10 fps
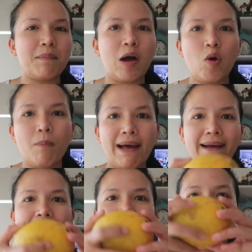mau
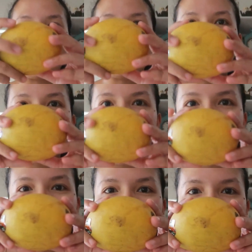makan
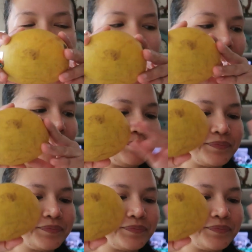mangga